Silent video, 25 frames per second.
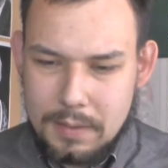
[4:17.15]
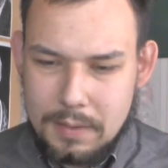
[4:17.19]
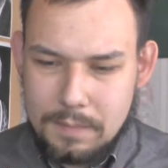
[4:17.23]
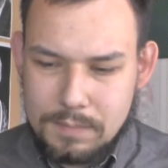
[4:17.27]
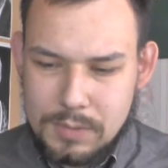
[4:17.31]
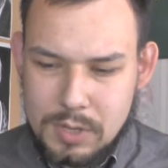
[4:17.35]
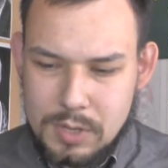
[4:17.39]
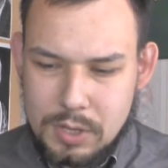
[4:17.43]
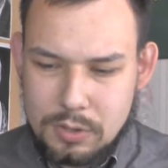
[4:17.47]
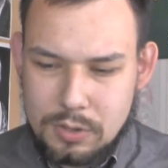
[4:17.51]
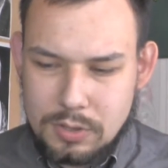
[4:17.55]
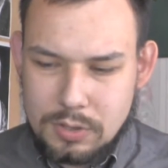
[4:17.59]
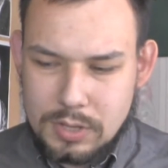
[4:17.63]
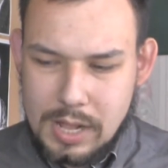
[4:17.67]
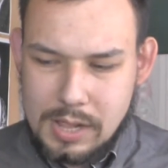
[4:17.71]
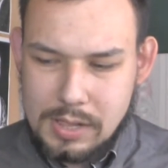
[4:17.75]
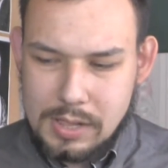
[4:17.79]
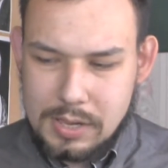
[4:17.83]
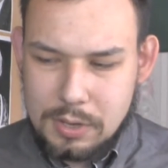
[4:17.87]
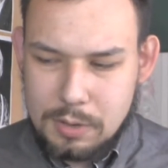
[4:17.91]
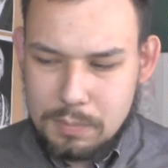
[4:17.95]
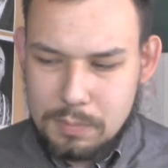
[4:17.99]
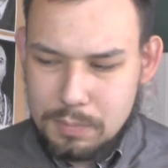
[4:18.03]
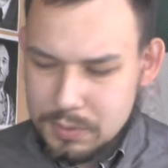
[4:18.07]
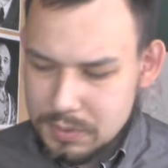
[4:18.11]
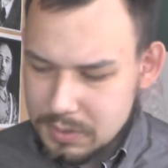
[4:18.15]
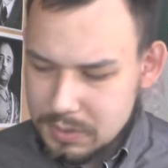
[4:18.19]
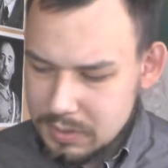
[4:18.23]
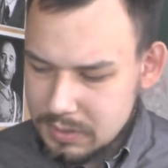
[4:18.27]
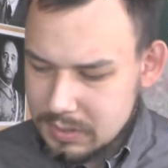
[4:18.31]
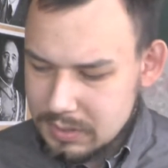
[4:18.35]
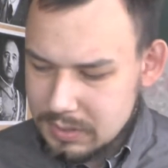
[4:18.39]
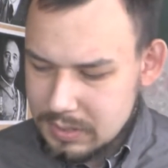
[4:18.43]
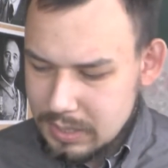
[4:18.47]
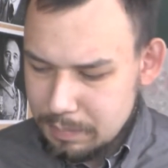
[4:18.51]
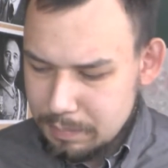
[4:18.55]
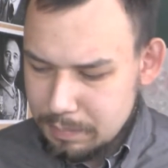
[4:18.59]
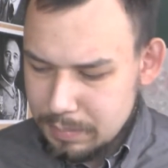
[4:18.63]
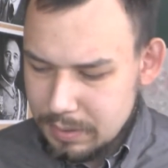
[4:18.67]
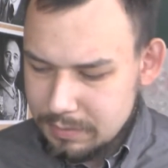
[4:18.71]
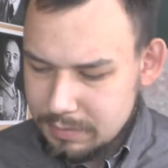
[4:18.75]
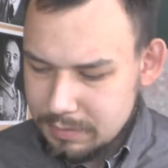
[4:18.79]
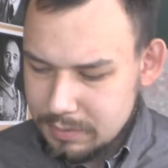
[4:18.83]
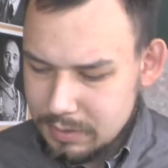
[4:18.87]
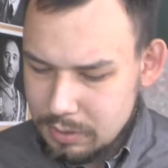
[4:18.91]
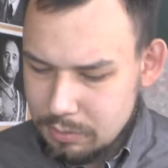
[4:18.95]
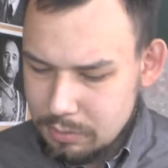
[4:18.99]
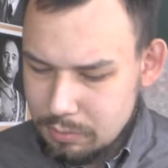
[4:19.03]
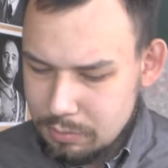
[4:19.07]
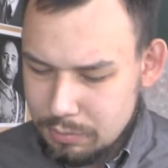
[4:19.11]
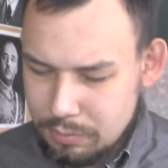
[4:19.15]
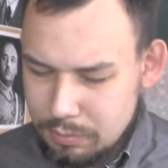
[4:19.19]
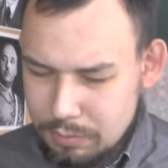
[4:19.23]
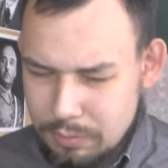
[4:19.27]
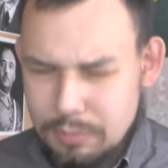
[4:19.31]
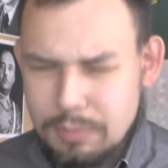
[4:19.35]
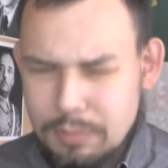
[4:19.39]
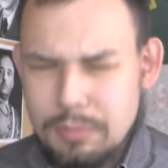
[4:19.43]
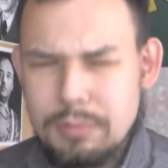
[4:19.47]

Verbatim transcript: Mm, totalnej opozycji zapewnił